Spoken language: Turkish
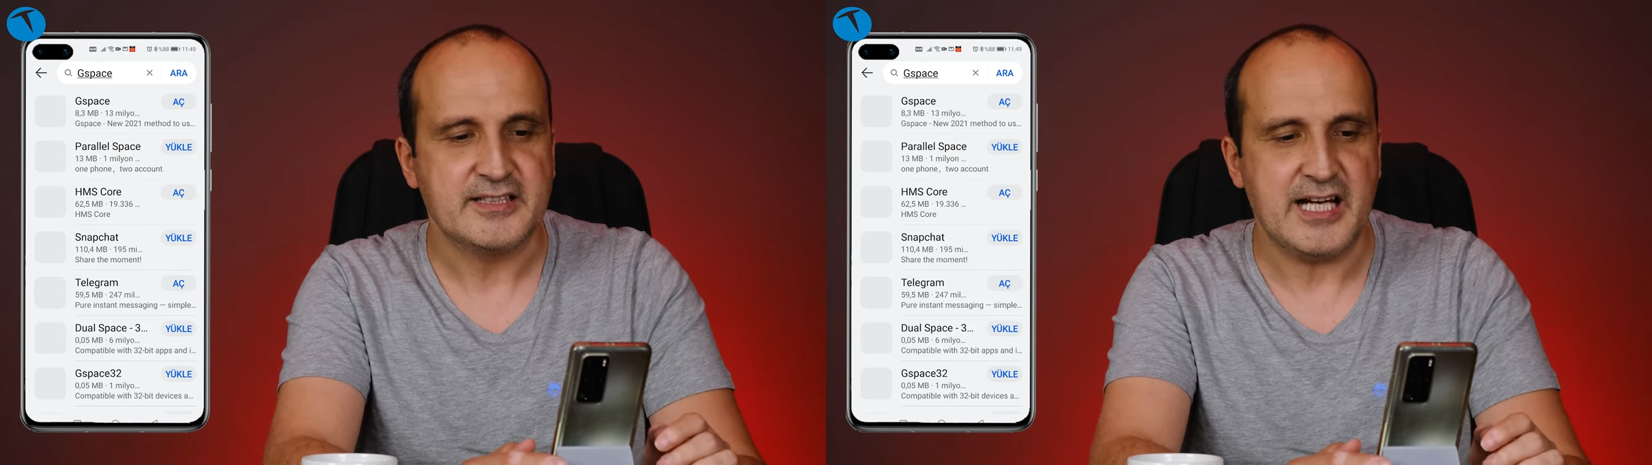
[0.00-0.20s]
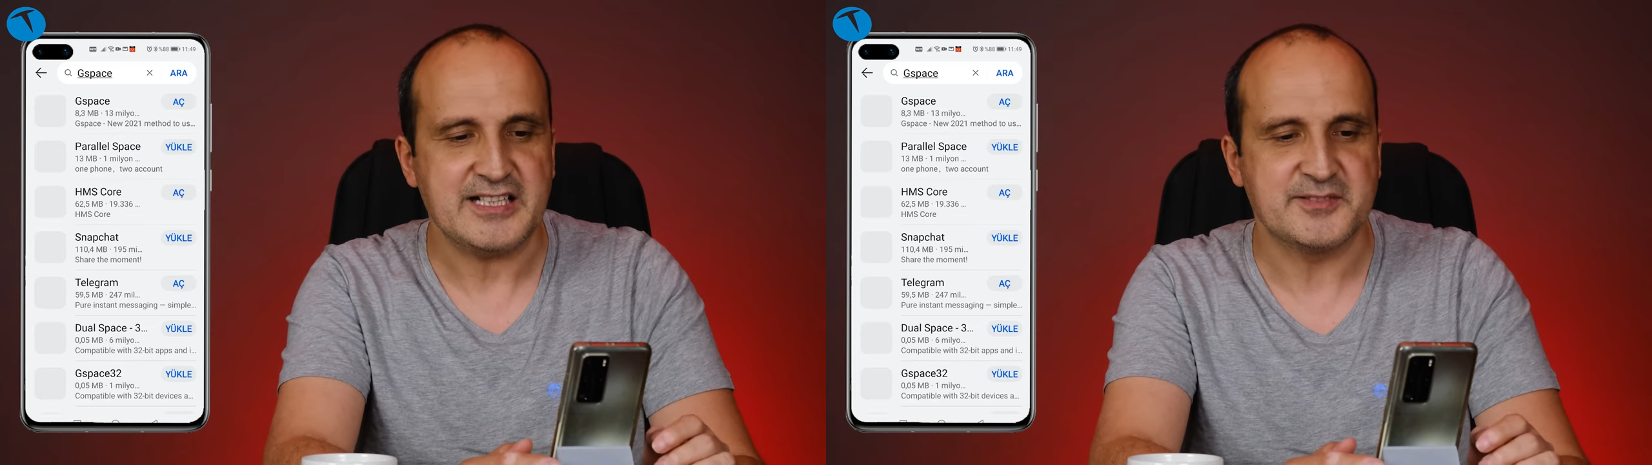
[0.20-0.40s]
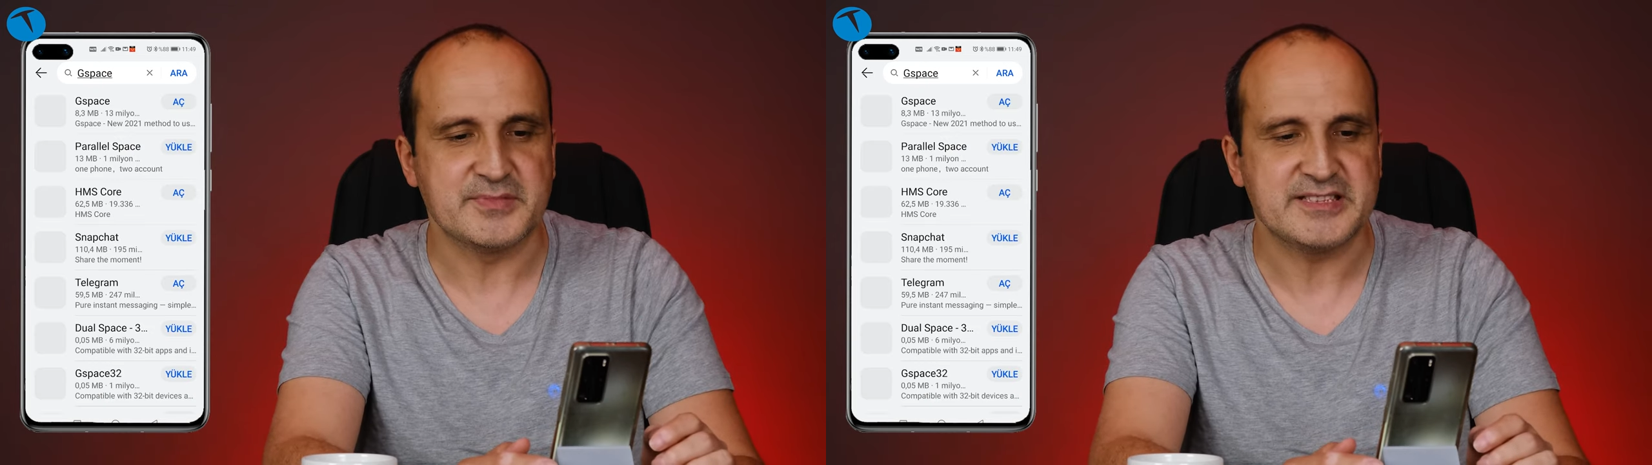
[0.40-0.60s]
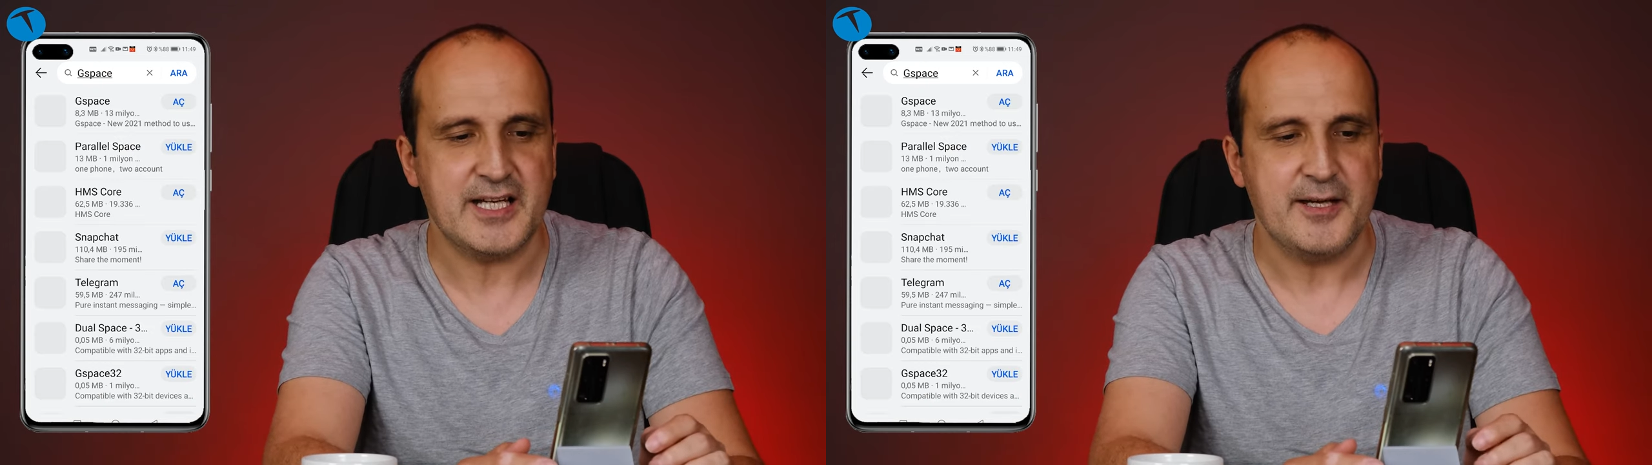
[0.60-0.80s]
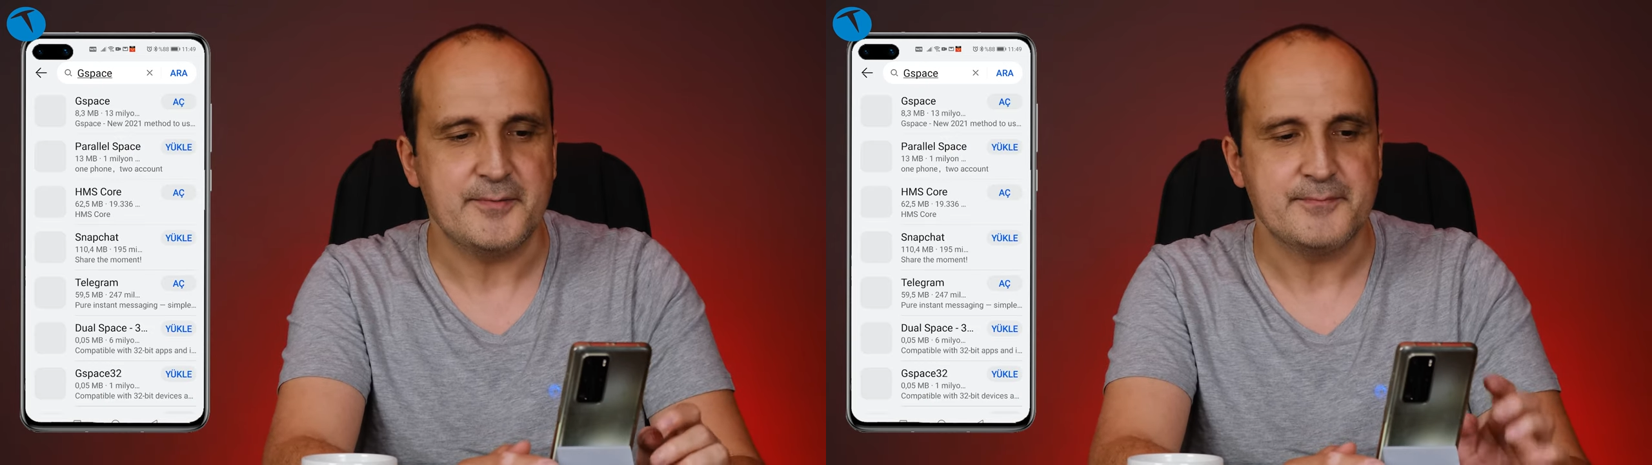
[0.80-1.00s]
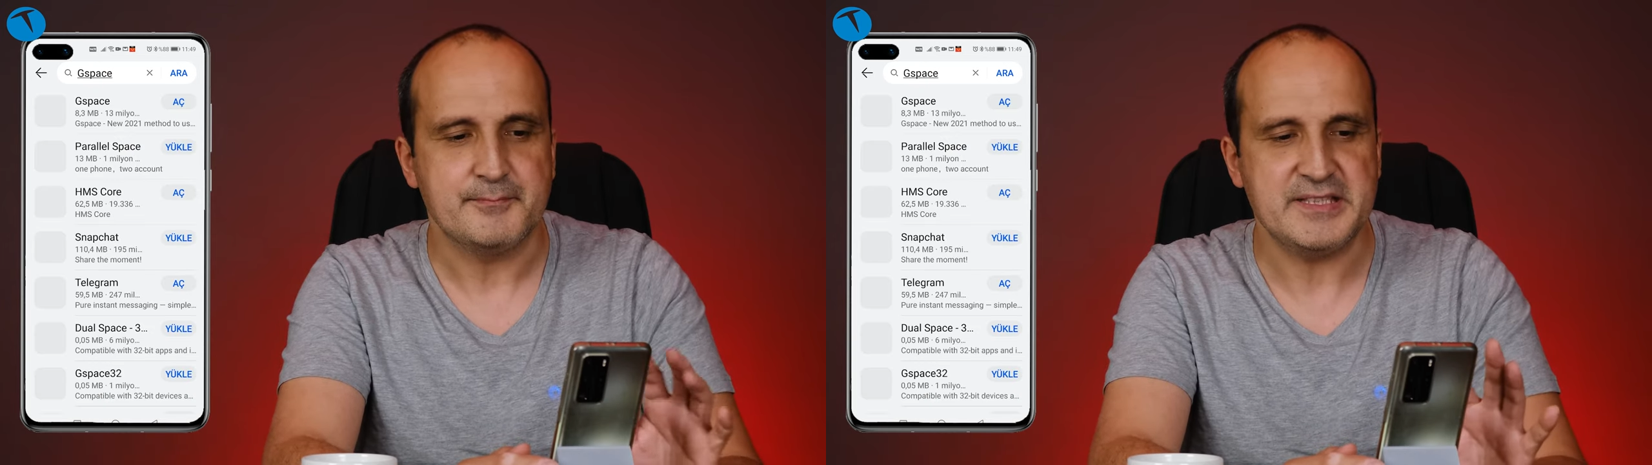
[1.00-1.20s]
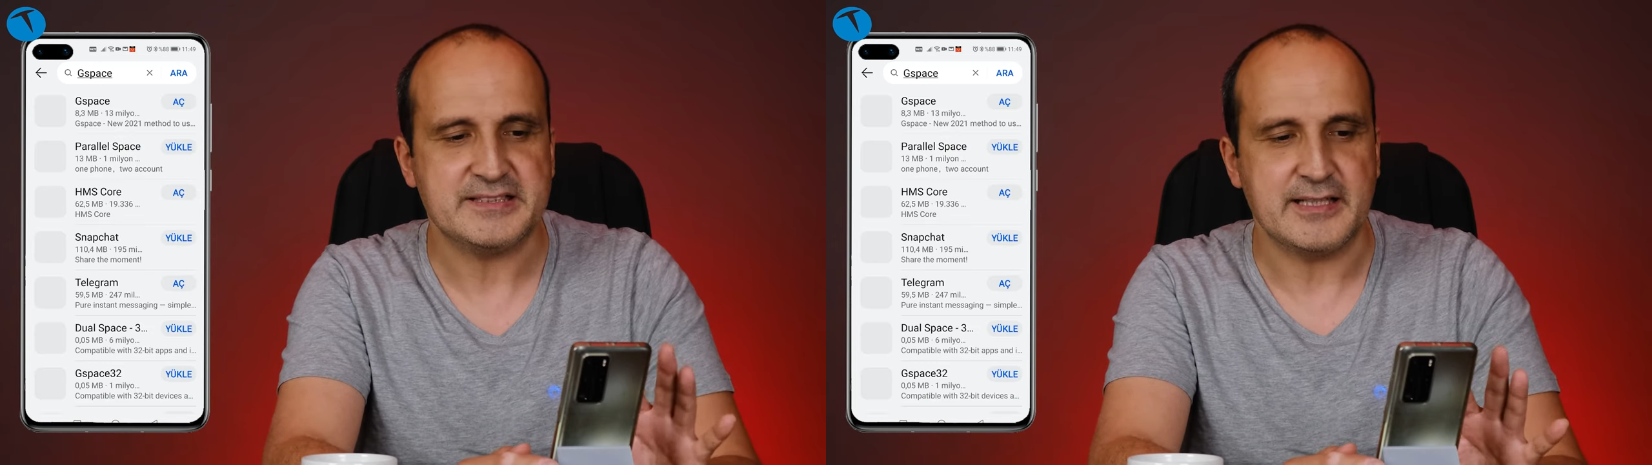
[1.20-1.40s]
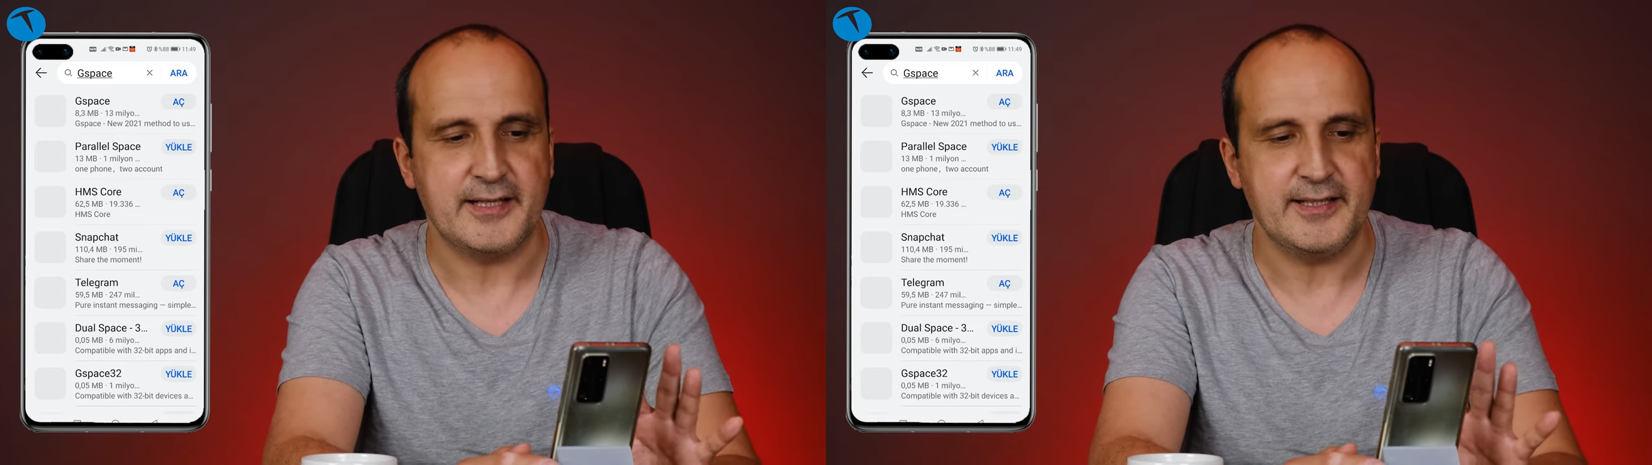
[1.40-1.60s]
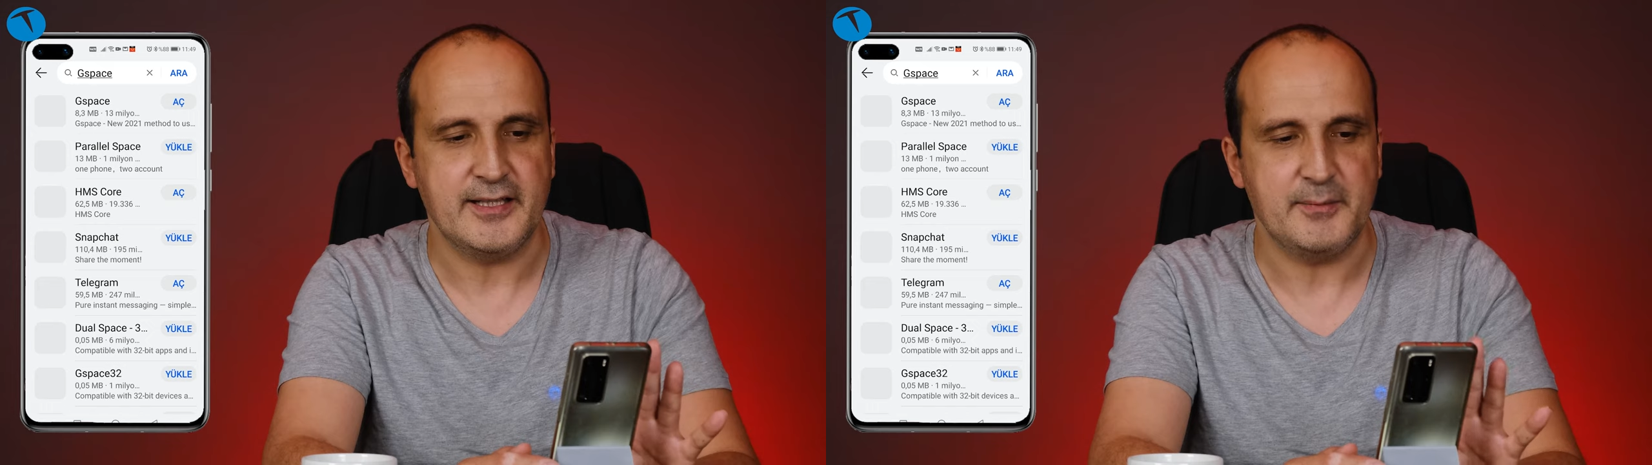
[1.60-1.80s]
karşımıza bir tane